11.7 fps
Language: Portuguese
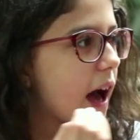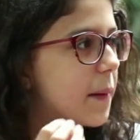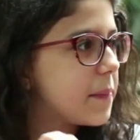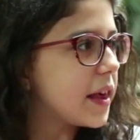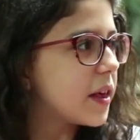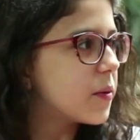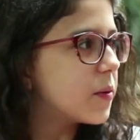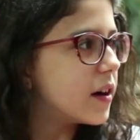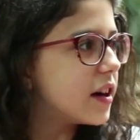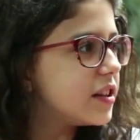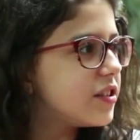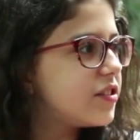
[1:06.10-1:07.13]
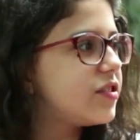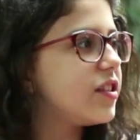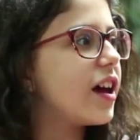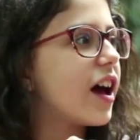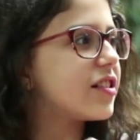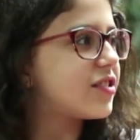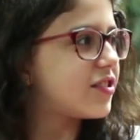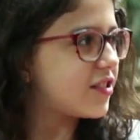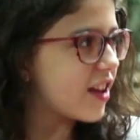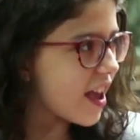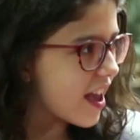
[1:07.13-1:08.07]
a minguante, a
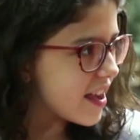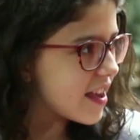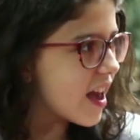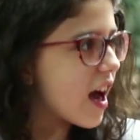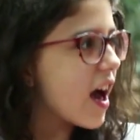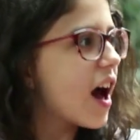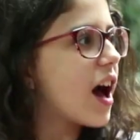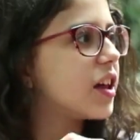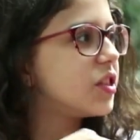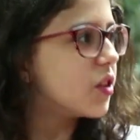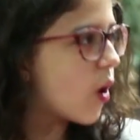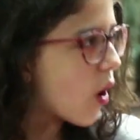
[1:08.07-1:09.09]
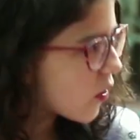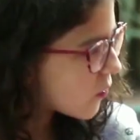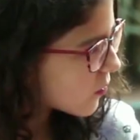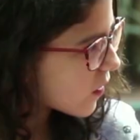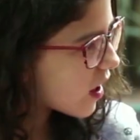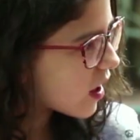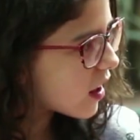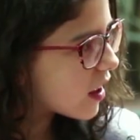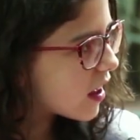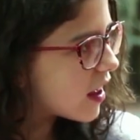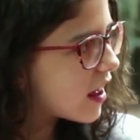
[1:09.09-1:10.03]
cheia, a nova
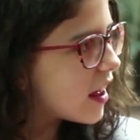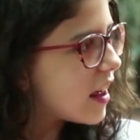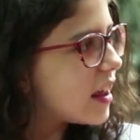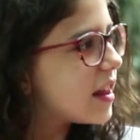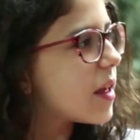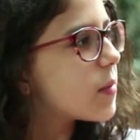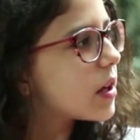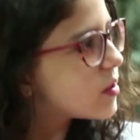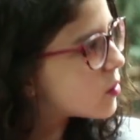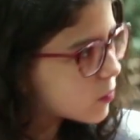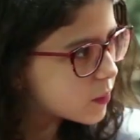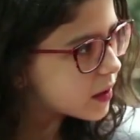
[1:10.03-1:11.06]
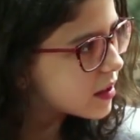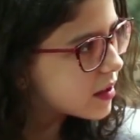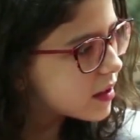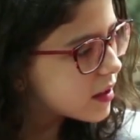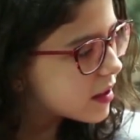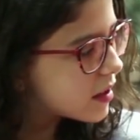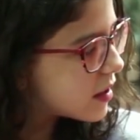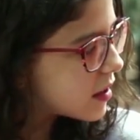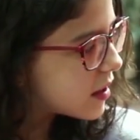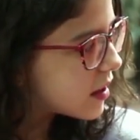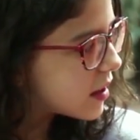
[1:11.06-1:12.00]
e tem mais uma.
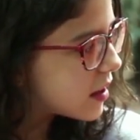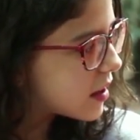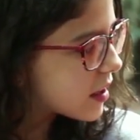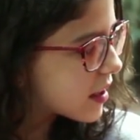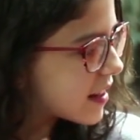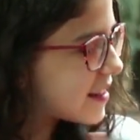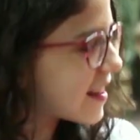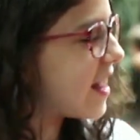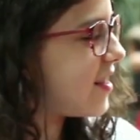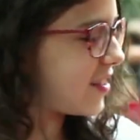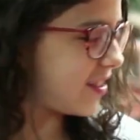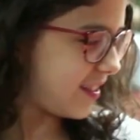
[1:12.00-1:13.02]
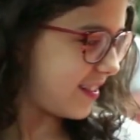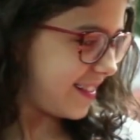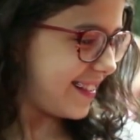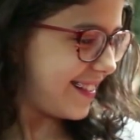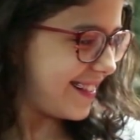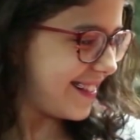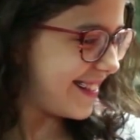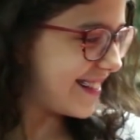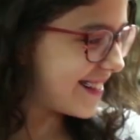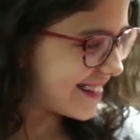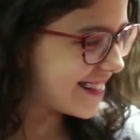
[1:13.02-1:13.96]
Crescente. Crescente. Isso,
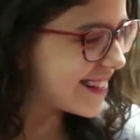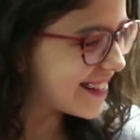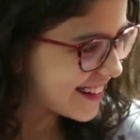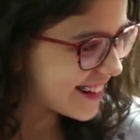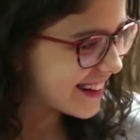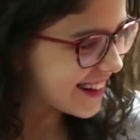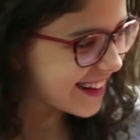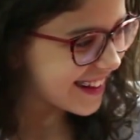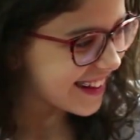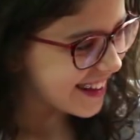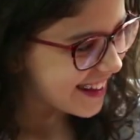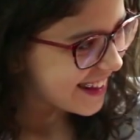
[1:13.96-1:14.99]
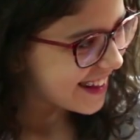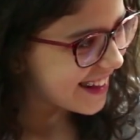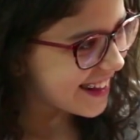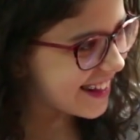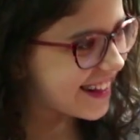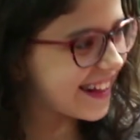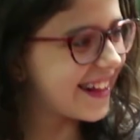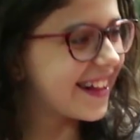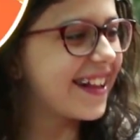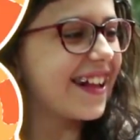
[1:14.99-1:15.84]
muito bem. Olha, Giovana sabe todas